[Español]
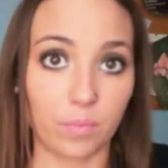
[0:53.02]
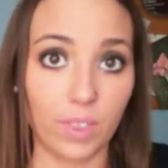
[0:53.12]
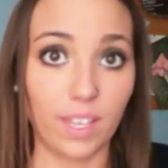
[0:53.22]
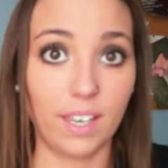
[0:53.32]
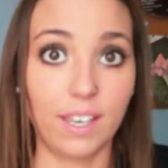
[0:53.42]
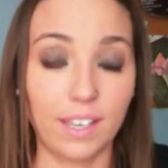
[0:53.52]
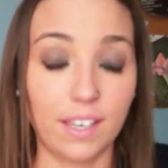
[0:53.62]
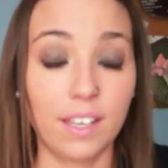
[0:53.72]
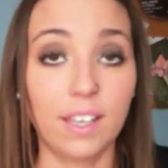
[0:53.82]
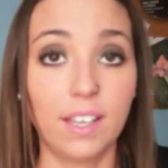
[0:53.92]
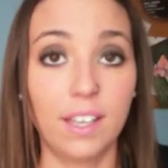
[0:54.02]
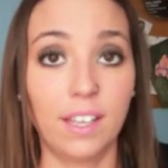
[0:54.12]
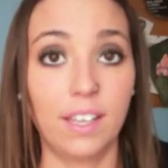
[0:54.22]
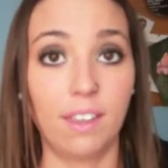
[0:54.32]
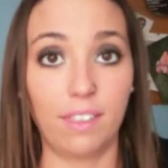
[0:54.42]

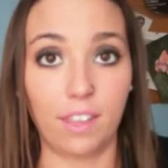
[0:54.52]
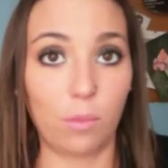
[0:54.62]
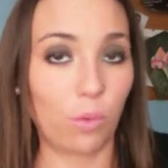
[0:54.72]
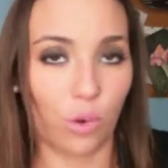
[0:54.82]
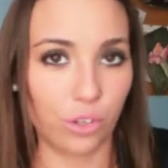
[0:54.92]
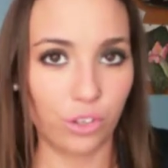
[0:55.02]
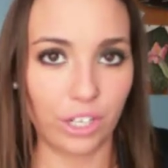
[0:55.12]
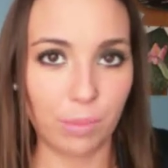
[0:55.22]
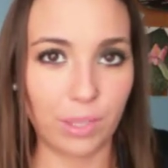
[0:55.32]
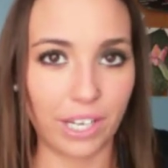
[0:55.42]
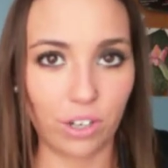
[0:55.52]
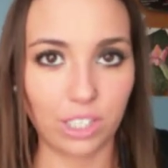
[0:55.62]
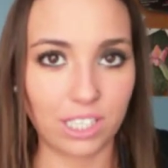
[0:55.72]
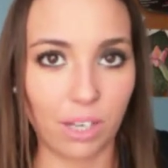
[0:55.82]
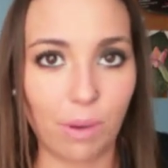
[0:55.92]
de un mogollón, ¿eh? Porque hay cosas
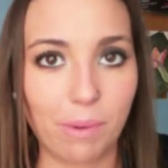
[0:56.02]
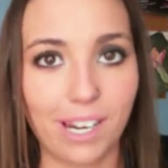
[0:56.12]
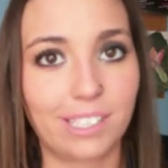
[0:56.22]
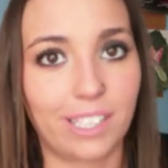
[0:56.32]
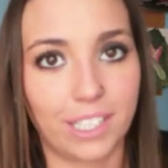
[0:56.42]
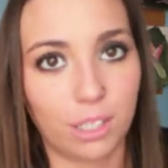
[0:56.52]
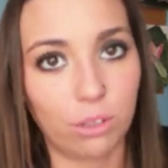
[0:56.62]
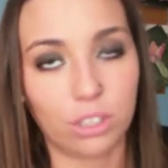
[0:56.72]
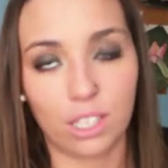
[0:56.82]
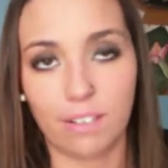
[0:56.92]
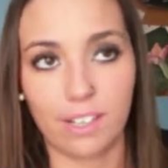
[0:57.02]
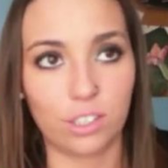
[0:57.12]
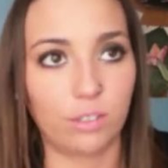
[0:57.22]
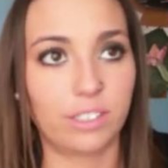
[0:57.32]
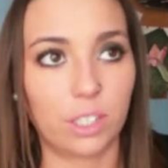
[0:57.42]
que igual valían 3 euros y ahora valen
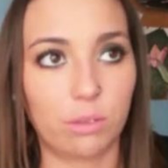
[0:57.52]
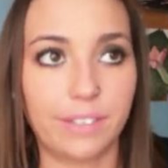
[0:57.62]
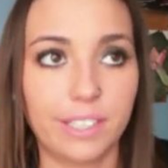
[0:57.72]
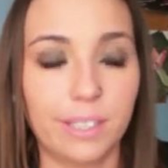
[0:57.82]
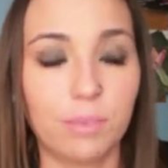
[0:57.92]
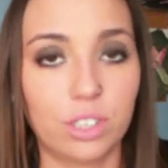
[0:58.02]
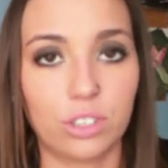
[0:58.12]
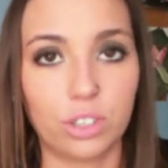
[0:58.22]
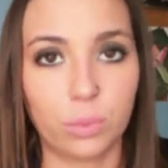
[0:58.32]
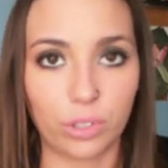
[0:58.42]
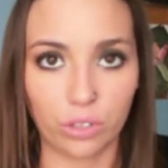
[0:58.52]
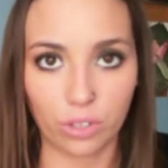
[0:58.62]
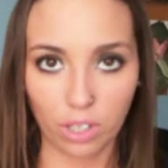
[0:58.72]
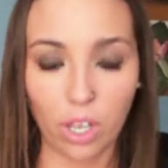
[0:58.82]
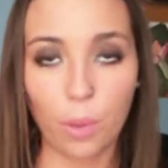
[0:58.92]
99 céntimos, entonces, bueno.
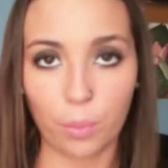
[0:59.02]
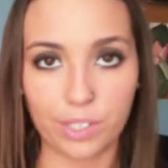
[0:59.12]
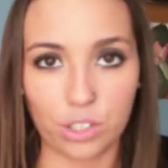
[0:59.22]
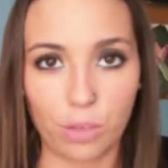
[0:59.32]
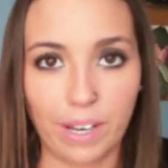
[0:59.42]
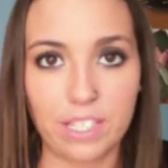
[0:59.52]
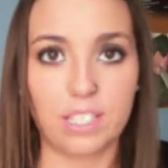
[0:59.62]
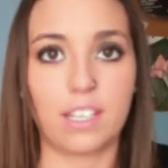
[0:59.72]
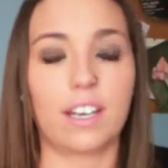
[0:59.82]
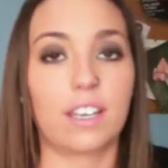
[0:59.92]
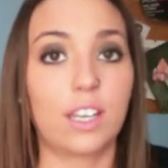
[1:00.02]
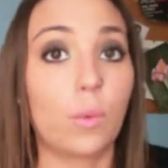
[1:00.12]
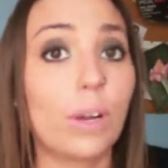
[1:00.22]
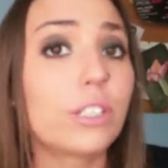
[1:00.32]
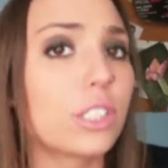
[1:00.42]
Pues os lo voy a enseñar.
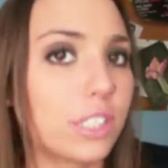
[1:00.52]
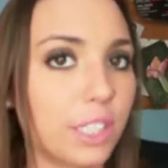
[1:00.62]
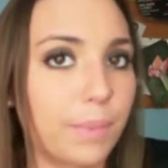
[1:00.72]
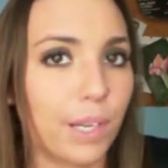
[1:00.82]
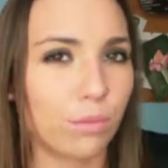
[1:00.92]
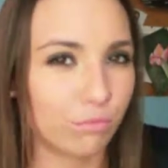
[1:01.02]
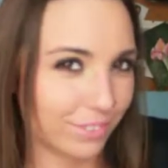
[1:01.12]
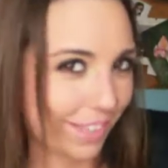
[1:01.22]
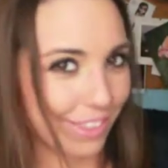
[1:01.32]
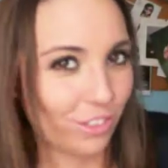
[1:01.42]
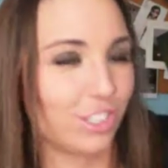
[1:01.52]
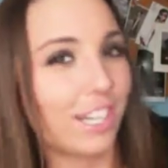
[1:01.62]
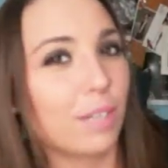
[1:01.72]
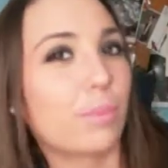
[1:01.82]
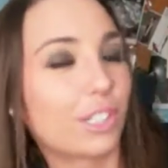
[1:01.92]
Igual os estáis preguntando,
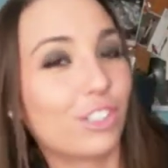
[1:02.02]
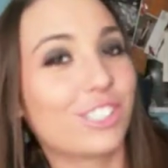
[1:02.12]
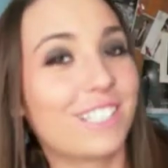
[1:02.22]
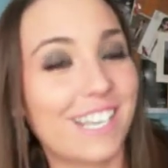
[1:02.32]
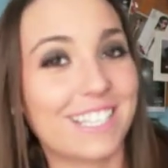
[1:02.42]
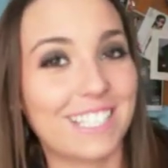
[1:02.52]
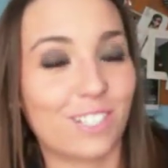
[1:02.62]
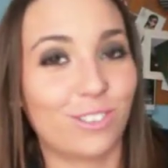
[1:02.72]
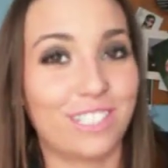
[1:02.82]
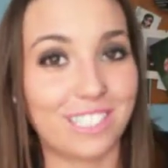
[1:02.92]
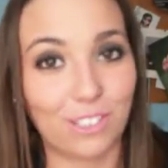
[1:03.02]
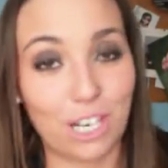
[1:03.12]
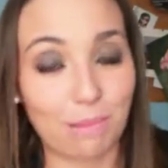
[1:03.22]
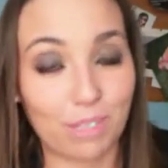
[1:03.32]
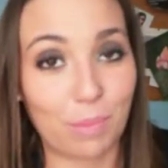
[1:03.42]
Yanni, ¿por qué nos enseñáis estas cosas si no las
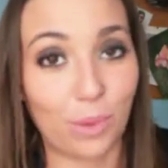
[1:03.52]
vamos a poder